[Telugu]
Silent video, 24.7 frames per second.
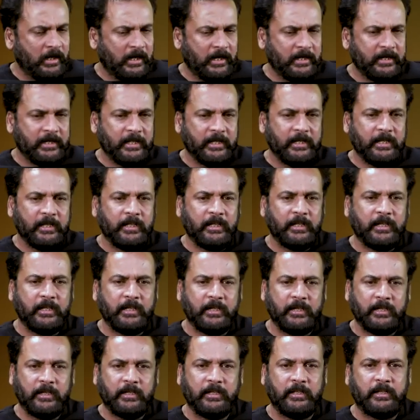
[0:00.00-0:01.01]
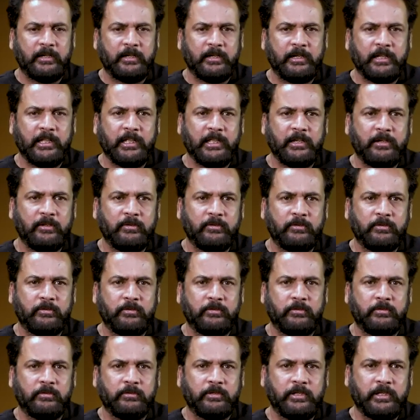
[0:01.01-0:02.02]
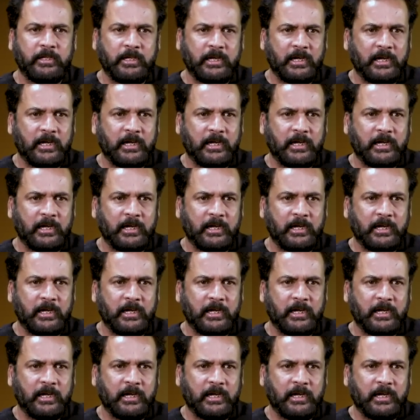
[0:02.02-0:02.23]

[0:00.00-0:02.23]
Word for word: అంటే నేను ఈ